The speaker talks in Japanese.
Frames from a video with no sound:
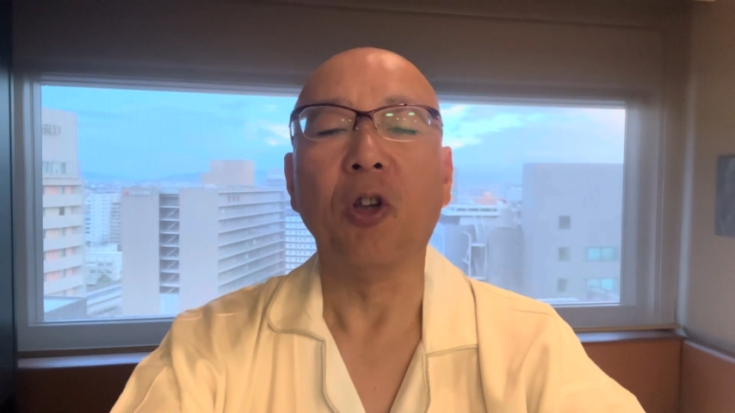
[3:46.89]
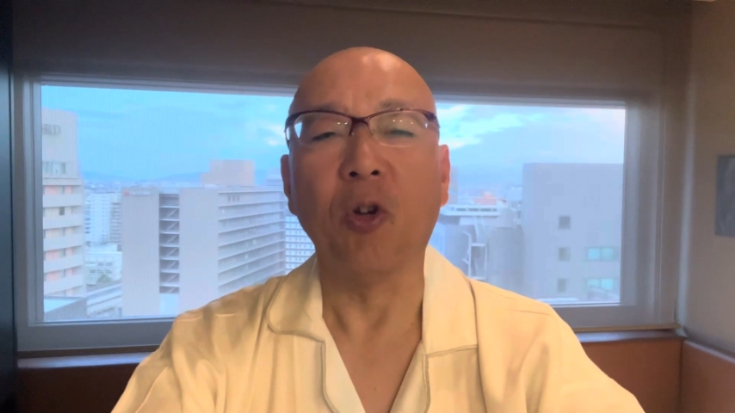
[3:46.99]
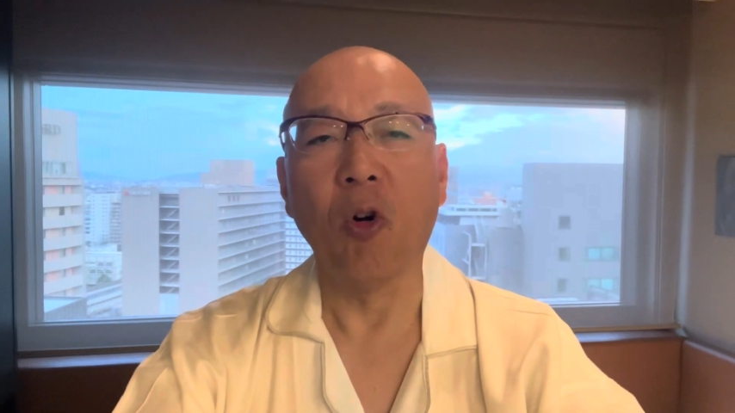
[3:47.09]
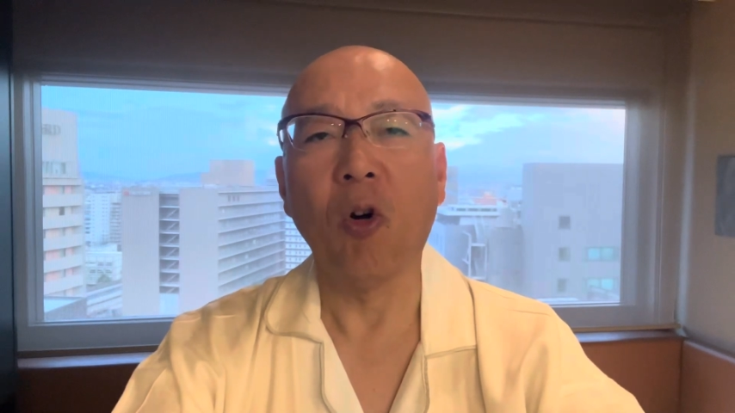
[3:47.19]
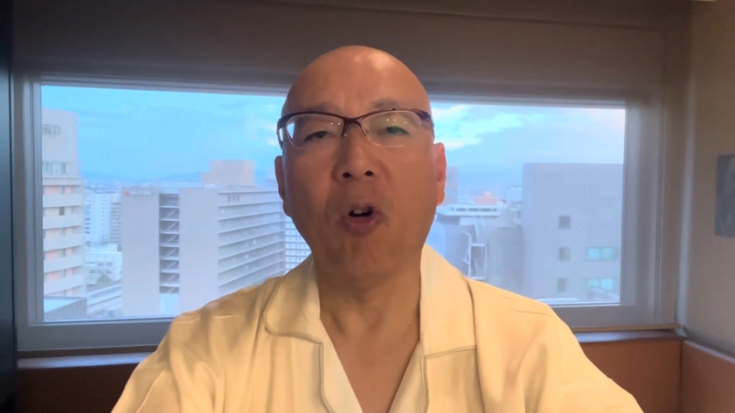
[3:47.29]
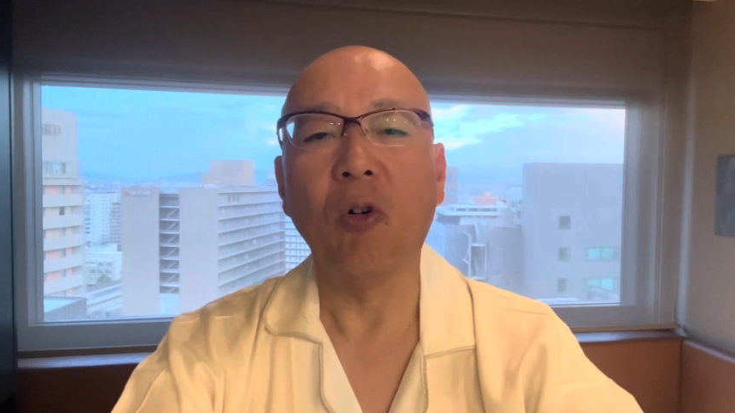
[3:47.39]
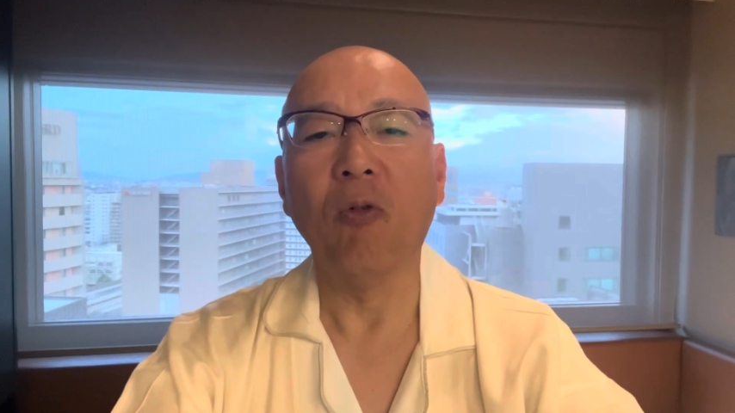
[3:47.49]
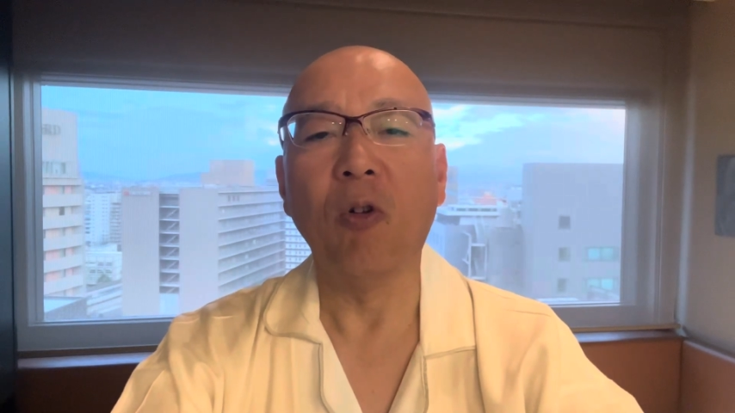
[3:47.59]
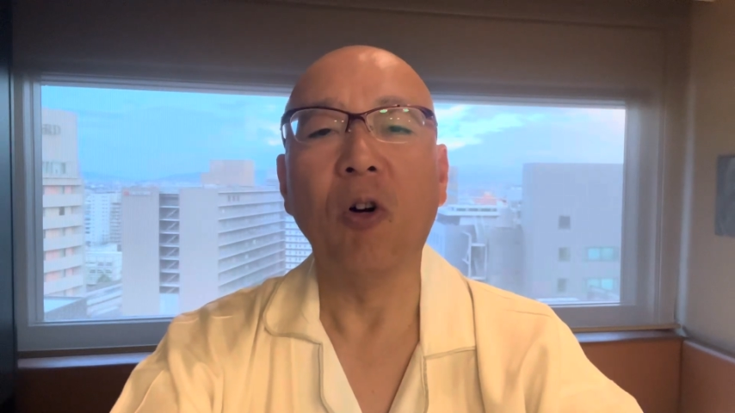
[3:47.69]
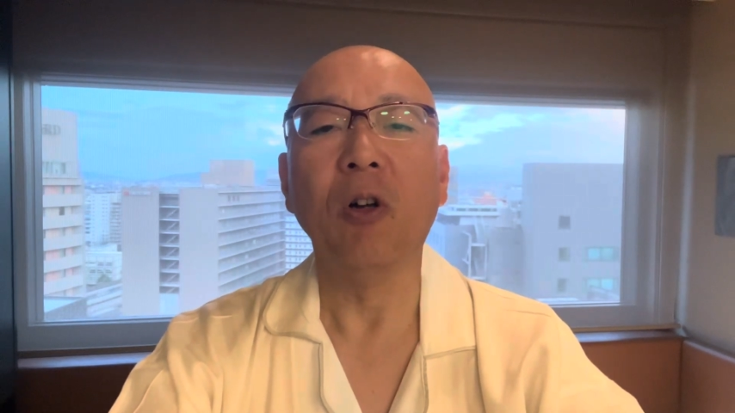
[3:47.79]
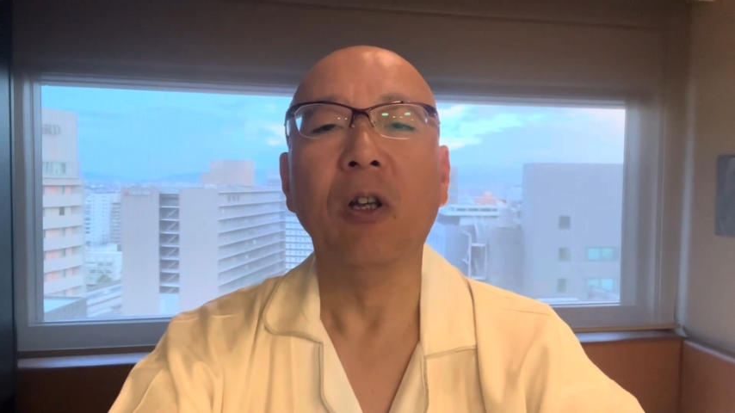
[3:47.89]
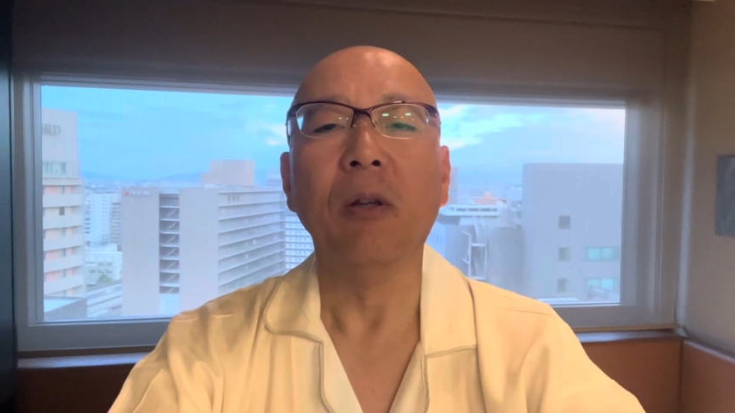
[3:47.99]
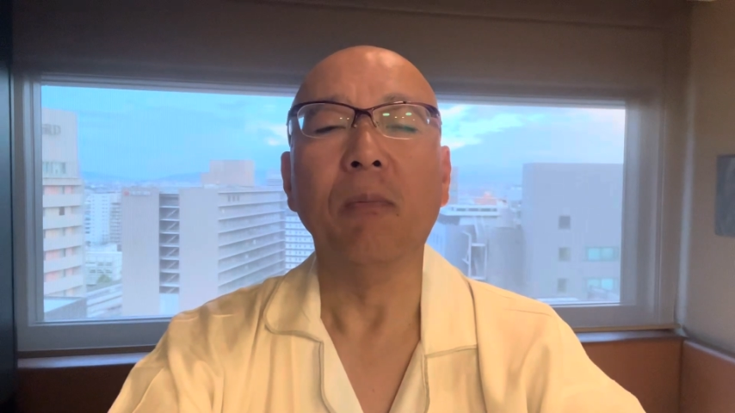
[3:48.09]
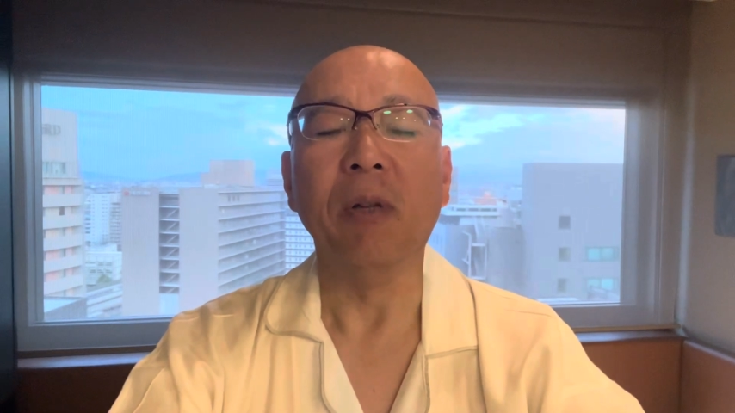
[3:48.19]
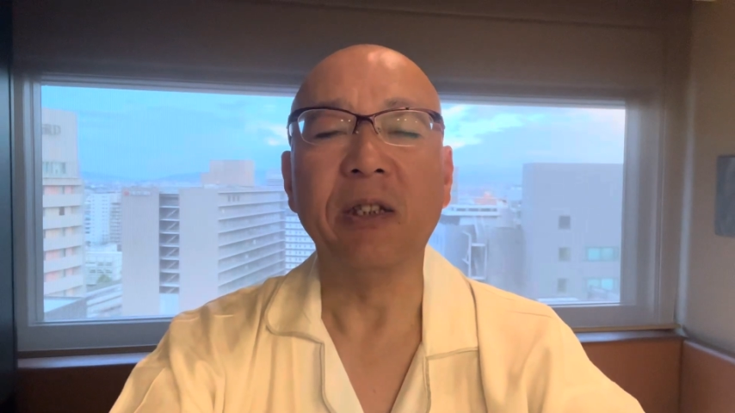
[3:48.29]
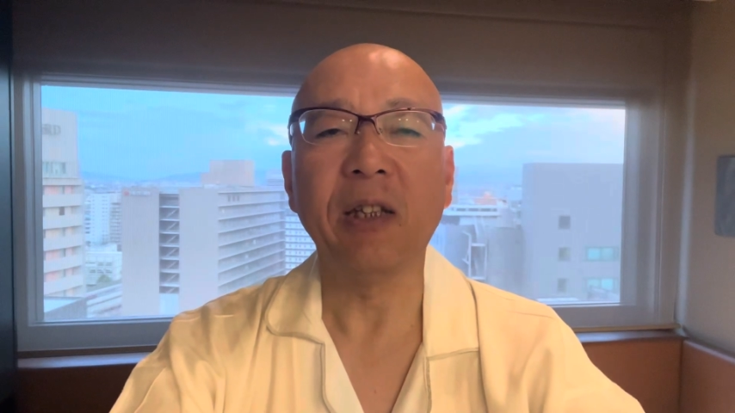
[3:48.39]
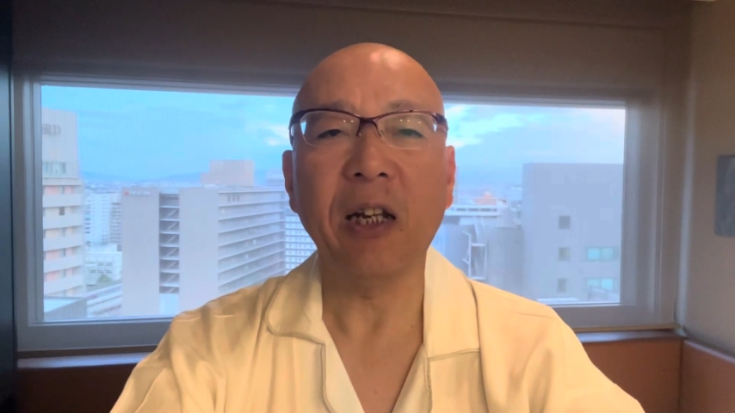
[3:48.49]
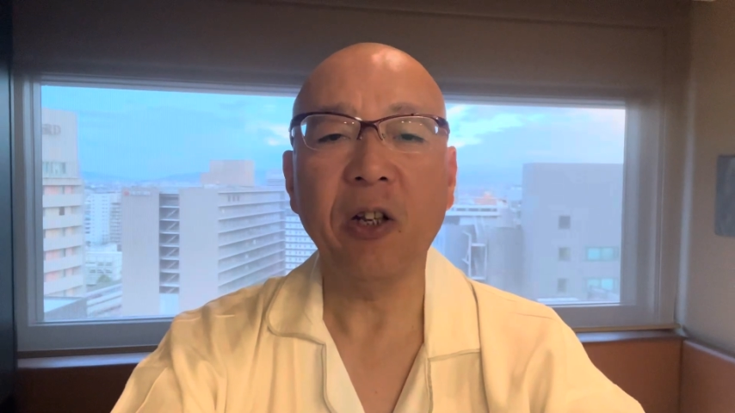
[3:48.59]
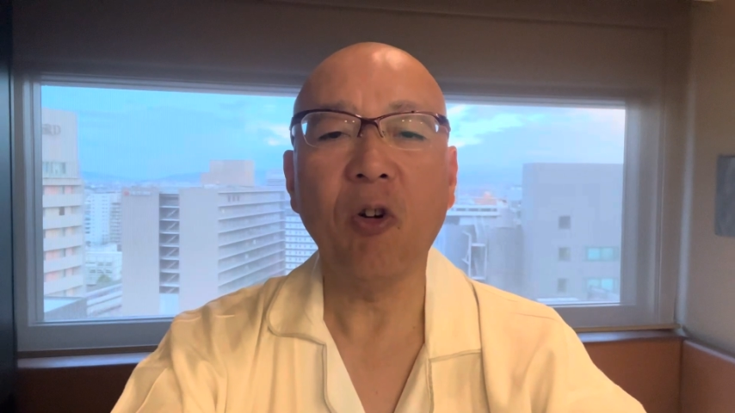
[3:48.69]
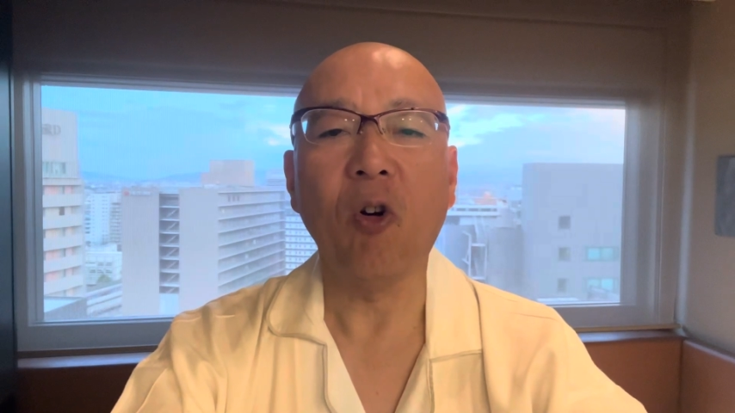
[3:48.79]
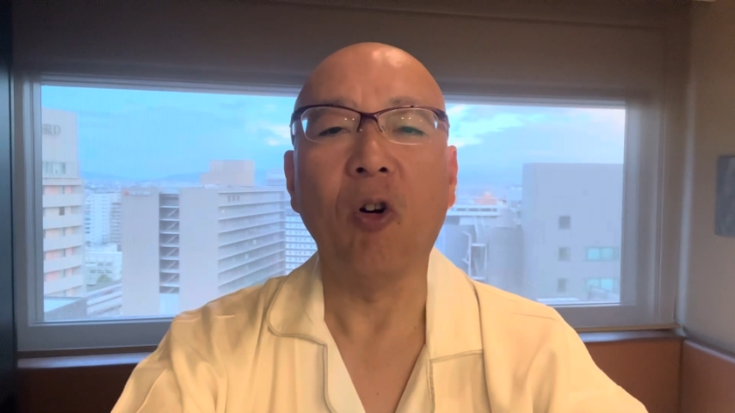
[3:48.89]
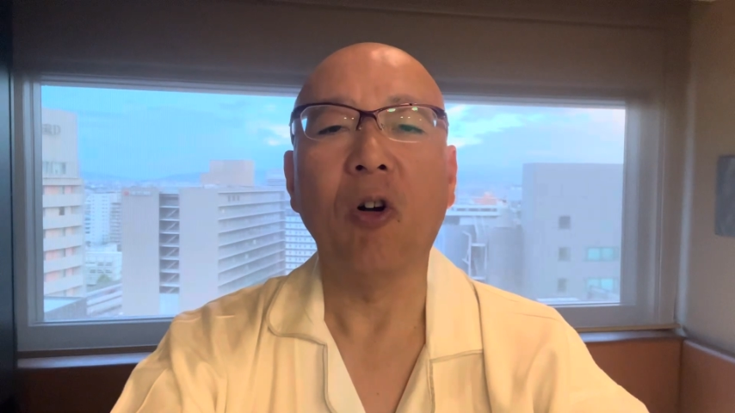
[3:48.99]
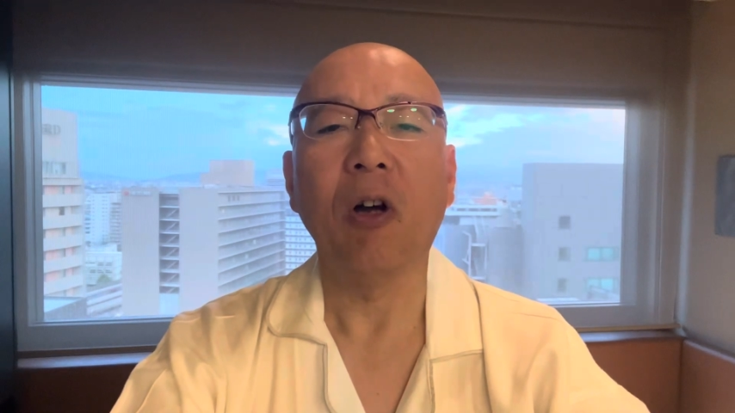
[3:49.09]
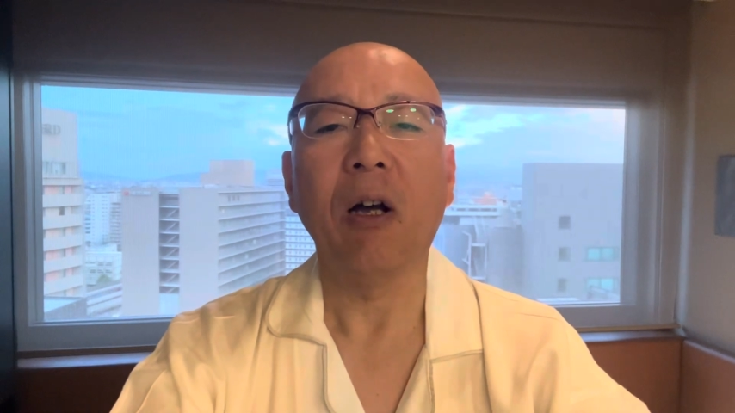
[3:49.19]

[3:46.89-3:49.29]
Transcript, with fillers: 票を見つけるよう